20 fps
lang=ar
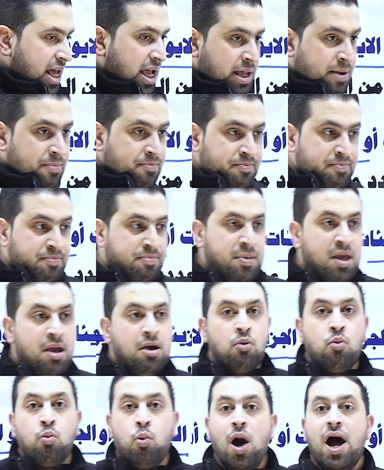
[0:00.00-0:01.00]
لك
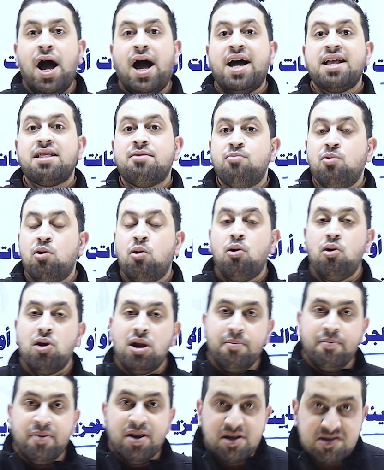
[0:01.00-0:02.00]
واحد
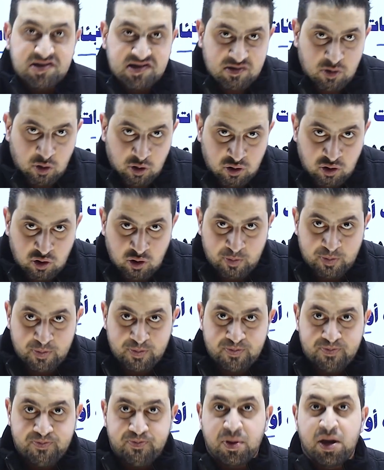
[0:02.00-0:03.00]
مول من الصوديوم
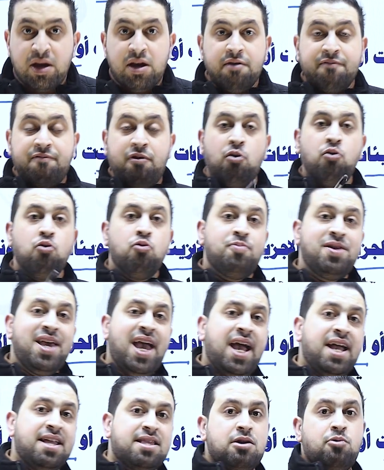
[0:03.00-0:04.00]
فهو
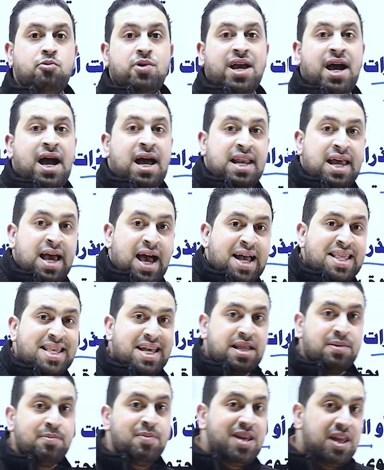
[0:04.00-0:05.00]
بيحتوي على
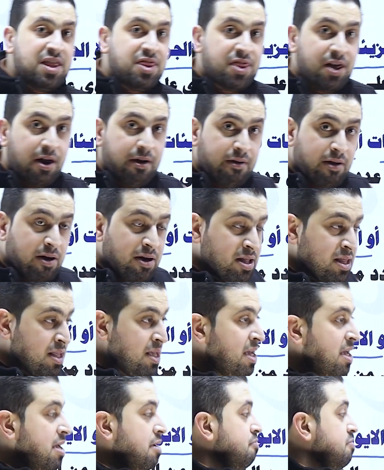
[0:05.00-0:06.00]
عدد من الذرات
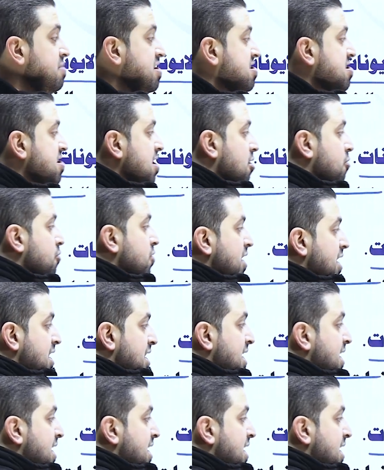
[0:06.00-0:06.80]
بتساوي